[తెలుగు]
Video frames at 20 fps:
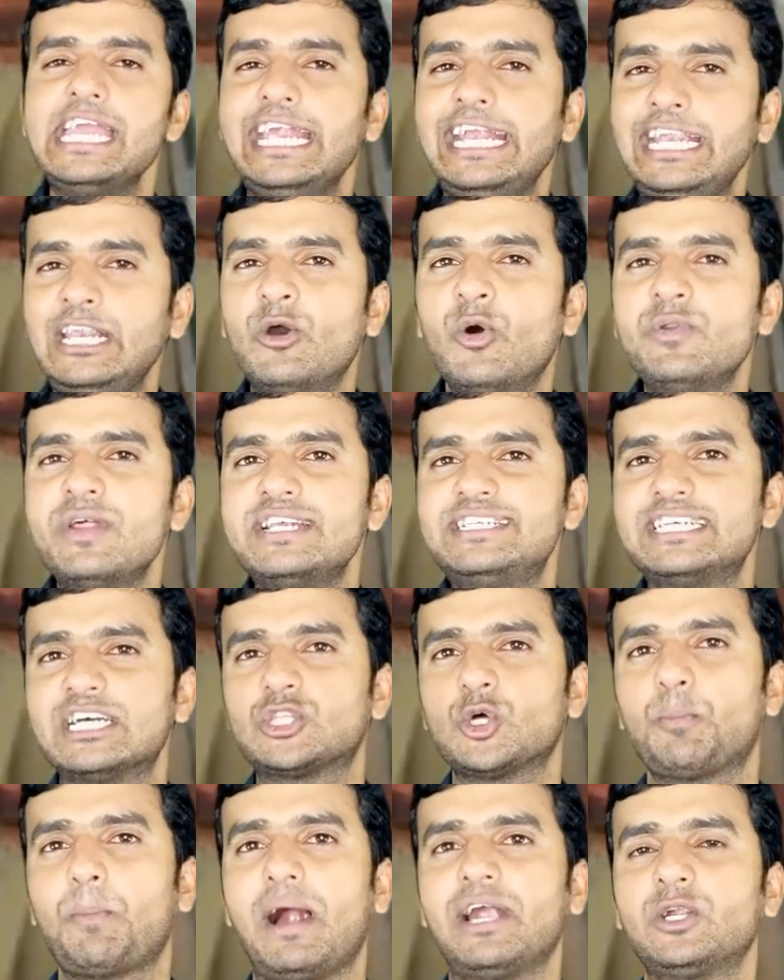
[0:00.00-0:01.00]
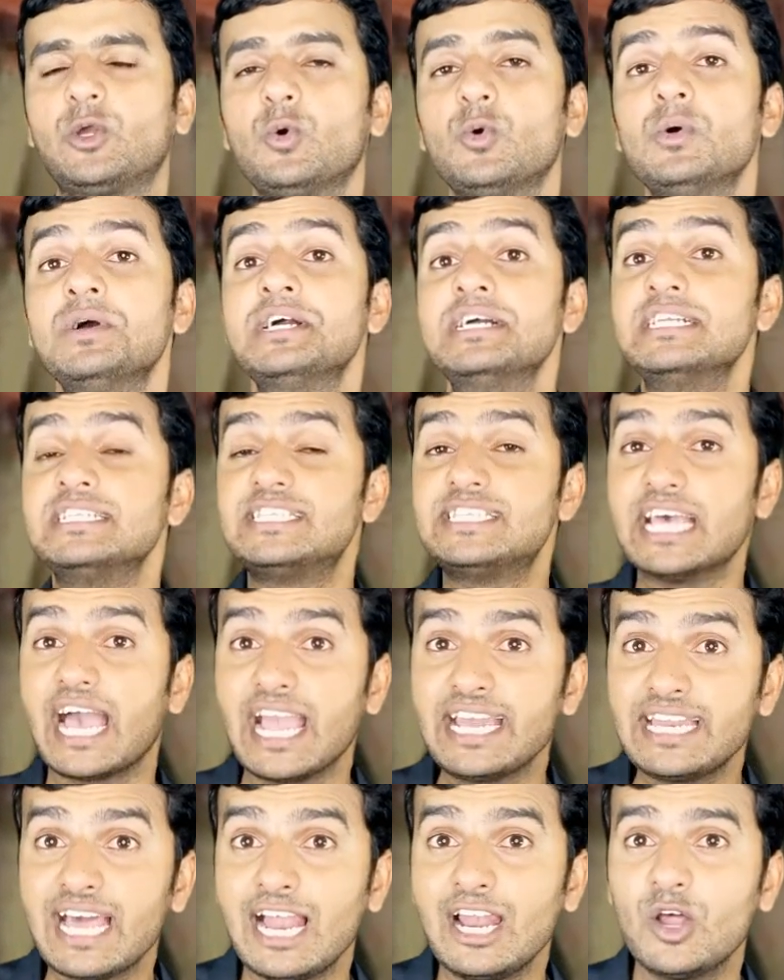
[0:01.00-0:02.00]
ఇండోనేషియాతో పాటు
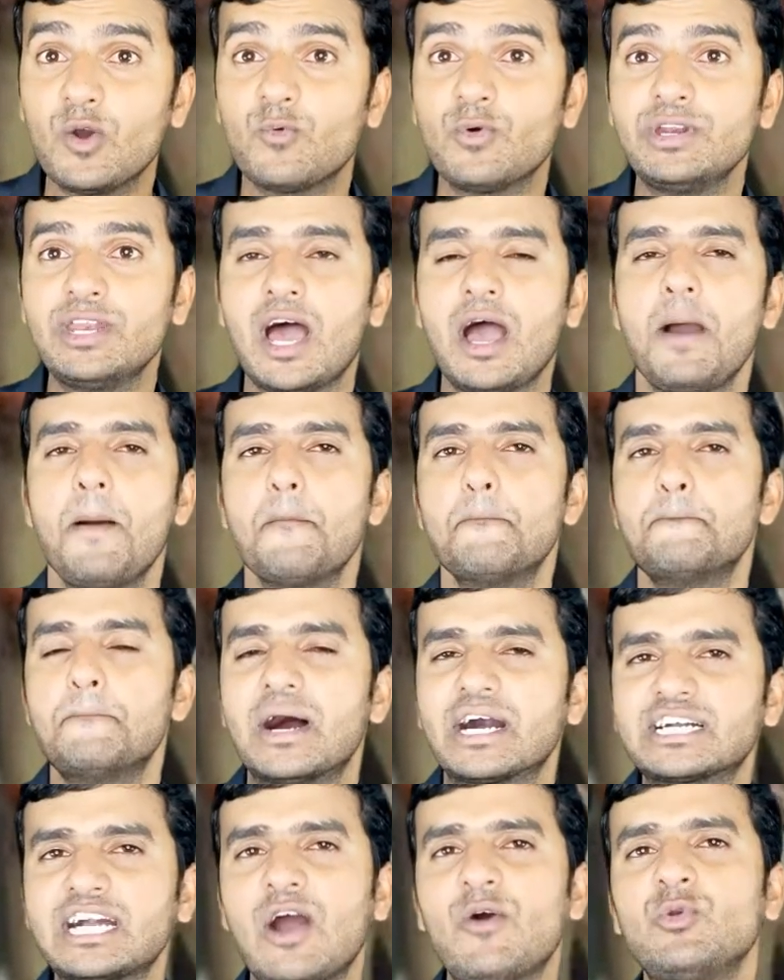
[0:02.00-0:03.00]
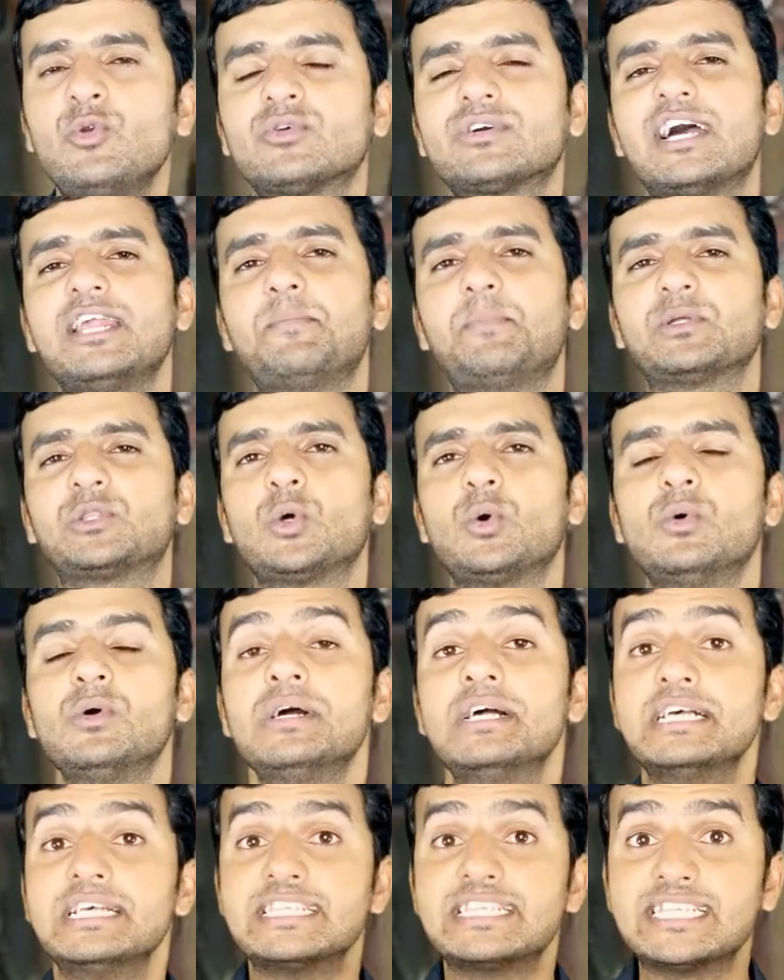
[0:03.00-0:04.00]
చైనాలో ఉన్న మకావును కలుపుతూ
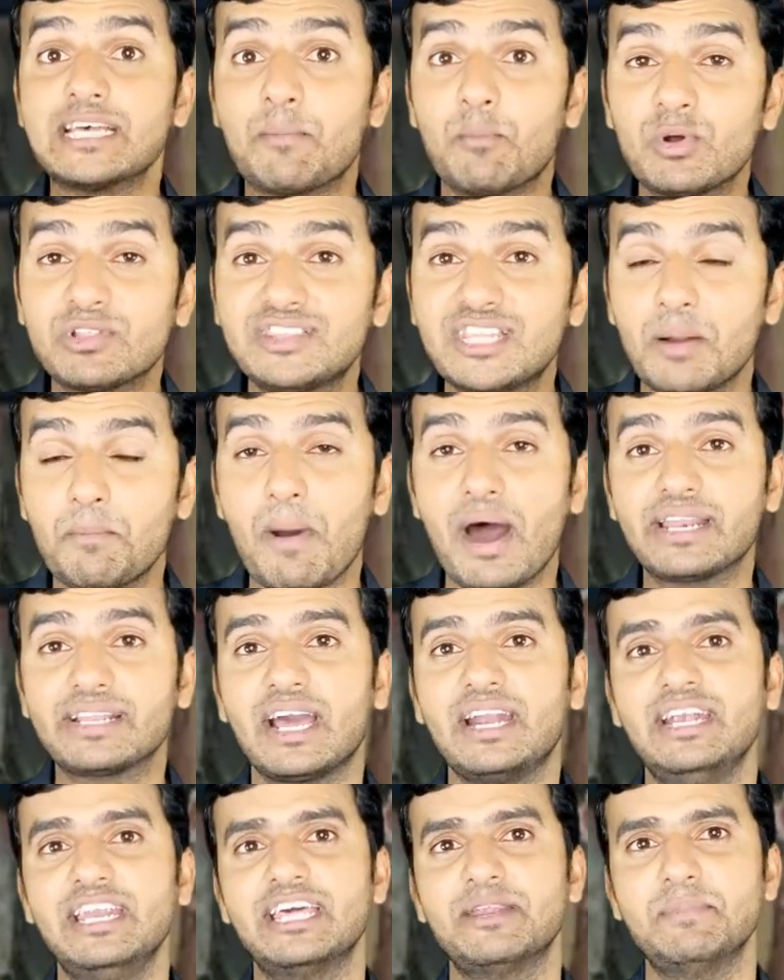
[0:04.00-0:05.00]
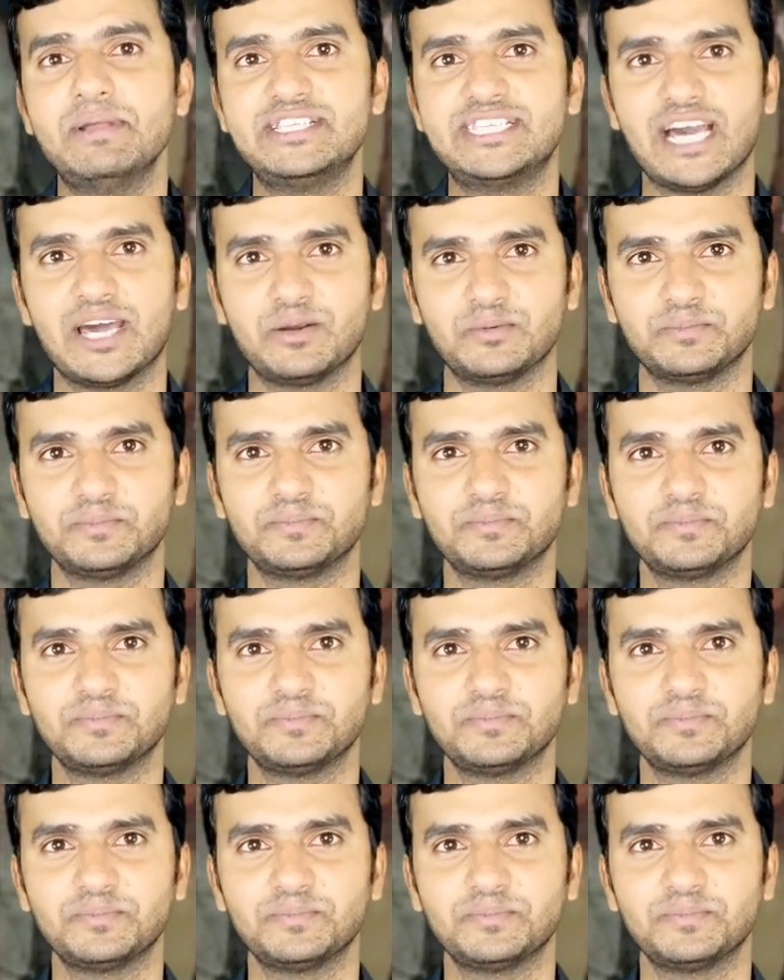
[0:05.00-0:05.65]
సముద్ర మార్గాన్ని నిర్మించారు